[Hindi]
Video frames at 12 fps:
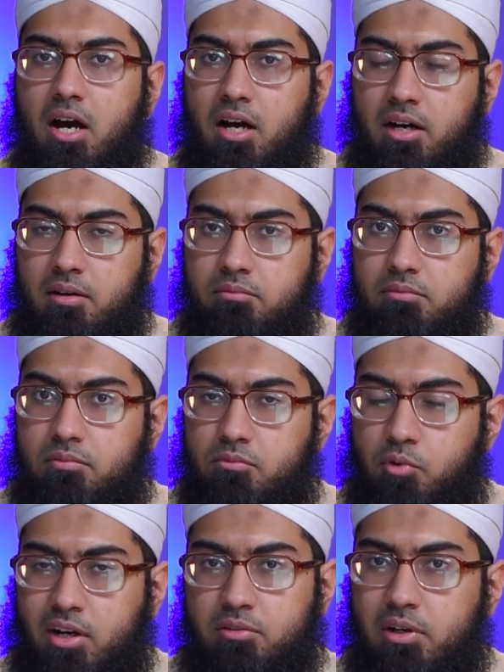आ,
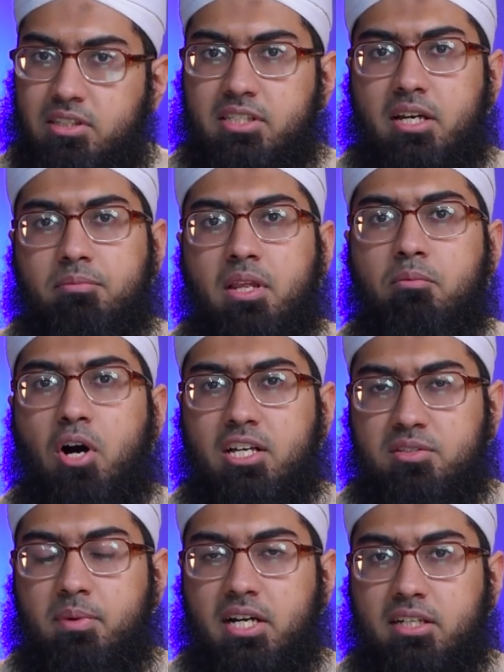वक्त वक्त से अपना
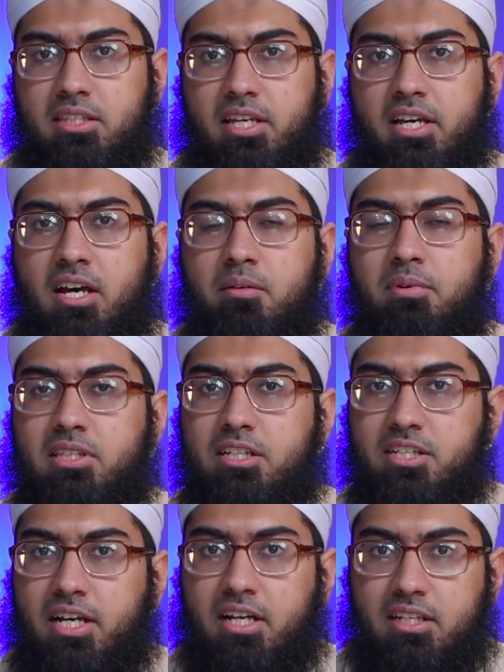मुहासबा करते हैं हर बंदा
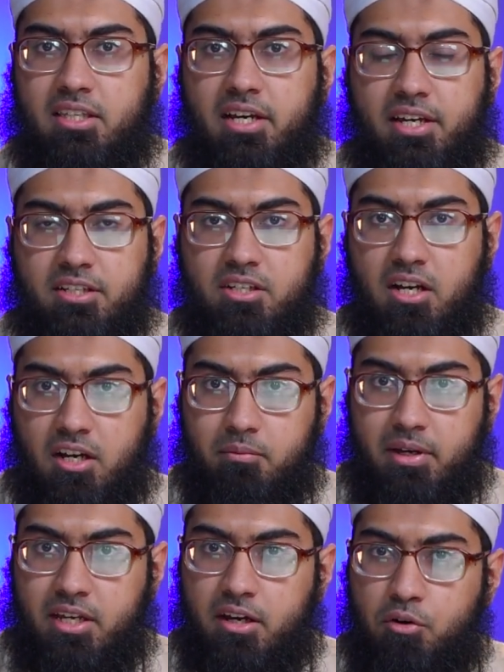चेक करता है कि अच्छा अगर
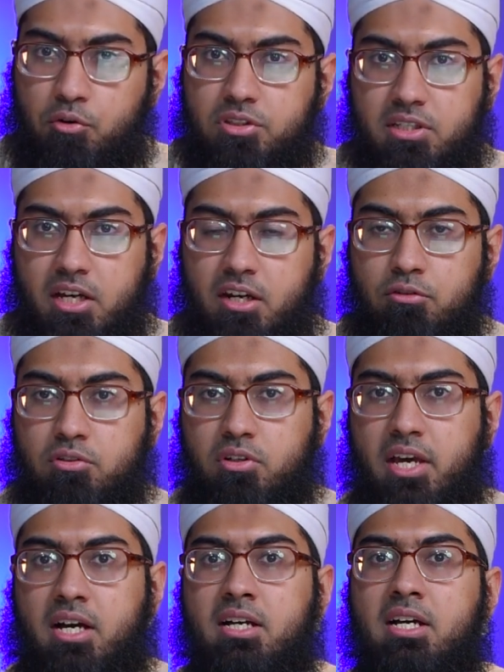मैं ये कोर्स कर रहा हूँ तो
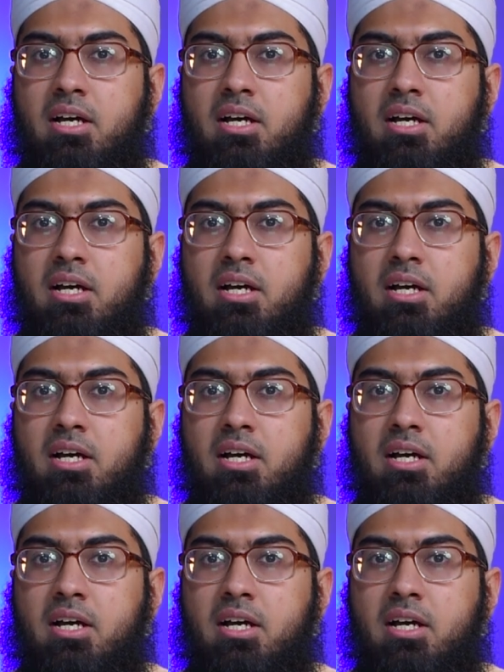क्या